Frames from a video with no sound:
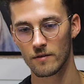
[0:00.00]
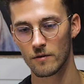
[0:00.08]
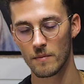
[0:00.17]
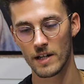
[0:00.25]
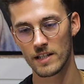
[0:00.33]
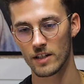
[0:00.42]
de
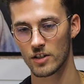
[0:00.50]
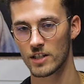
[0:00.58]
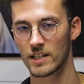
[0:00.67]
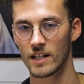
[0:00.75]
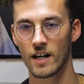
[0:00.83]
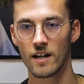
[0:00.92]
manière
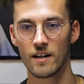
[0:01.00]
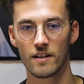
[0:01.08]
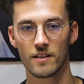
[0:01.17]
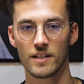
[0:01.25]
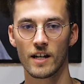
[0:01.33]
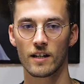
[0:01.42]

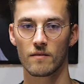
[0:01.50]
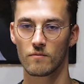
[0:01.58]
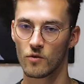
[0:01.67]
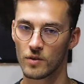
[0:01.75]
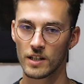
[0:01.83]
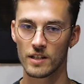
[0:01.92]
générale, il y a
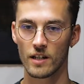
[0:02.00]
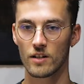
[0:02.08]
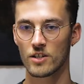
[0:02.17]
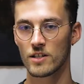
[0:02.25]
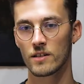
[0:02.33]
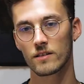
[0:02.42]
une
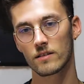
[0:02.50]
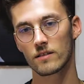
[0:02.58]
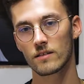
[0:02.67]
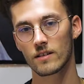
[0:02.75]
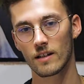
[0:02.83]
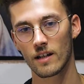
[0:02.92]
énergie
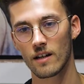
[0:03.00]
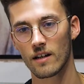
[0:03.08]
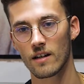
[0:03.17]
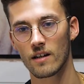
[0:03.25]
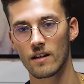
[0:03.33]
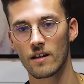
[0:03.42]

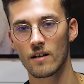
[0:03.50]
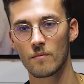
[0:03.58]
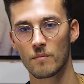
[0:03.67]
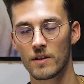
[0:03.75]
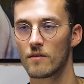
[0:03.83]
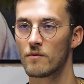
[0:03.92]
très
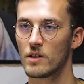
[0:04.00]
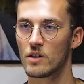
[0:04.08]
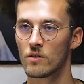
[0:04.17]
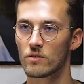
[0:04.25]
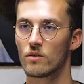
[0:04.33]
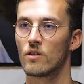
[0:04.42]

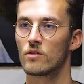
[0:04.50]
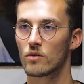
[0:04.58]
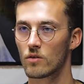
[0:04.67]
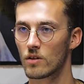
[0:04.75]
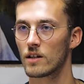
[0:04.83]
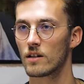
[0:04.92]
bienveillante
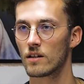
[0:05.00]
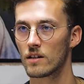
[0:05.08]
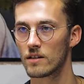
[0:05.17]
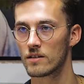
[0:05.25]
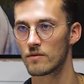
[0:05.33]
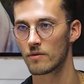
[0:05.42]
entre
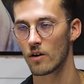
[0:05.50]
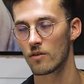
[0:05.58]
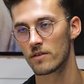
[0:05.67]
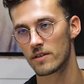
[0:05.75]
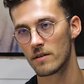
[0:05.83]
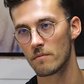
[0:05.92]
les,
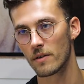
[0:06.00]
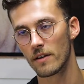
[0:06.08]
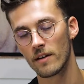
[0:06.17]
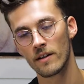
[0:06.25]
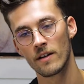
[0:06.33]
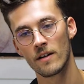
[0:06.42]
différentes teams
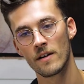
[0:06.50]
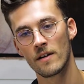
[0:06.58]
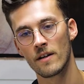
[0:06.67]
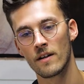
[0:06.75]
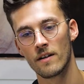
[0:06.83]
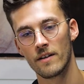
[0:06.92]

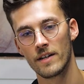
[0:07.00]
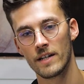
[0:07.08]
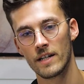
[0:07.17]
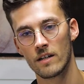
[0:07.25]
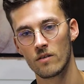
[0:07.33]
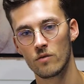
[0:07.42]

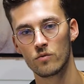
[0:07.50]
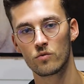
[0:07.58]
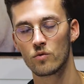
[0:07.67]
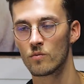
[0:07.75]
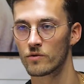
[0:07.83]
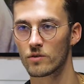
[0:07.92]
et euh, où
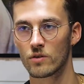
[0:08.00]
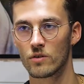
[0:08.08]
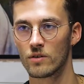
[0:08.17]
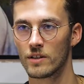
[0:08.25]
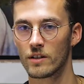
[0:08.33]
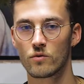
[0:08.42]
tout le monde se
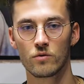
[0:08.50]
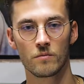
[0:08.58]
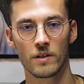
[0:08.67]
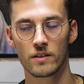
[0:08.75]
donne des coups de